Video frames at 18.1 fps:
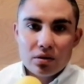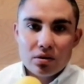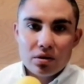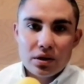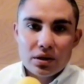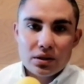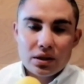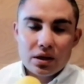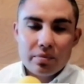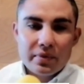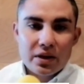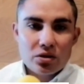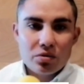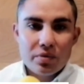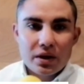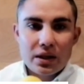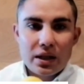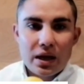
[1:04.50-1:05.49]
no es nada más
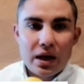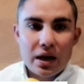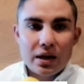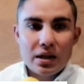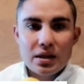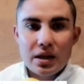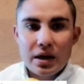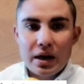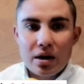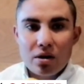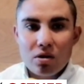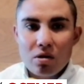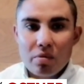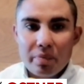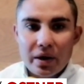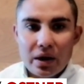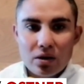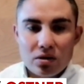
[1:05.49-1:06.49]
subirte al ring, tirar golpes,